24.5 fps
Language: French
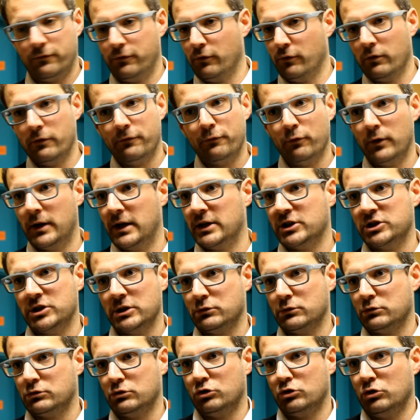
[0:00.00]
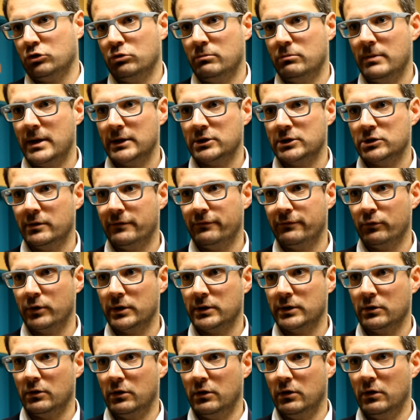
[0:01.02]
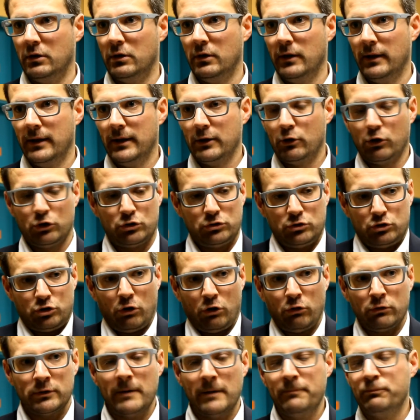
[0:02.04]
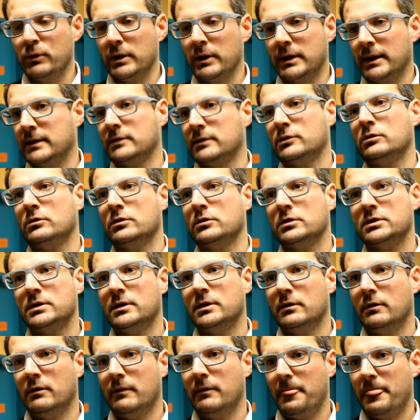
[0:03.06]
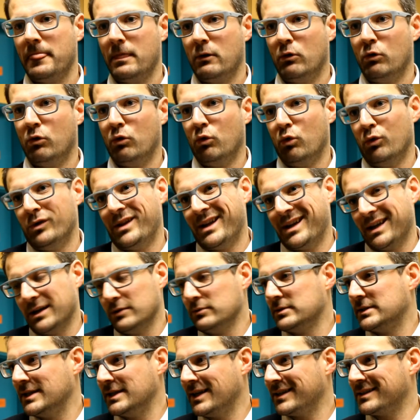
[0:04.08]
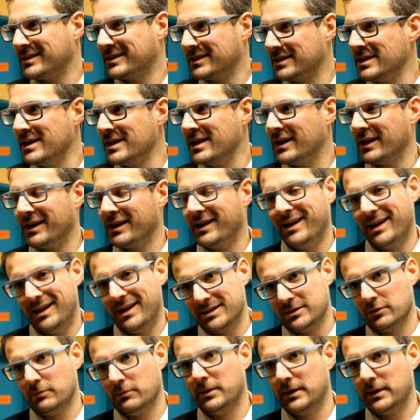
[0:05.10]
faut, faut, lâcher sur ce genre de match. Il faut être, euh, quand, tant qu'on a pu être intense, on a réussi à tenir et à les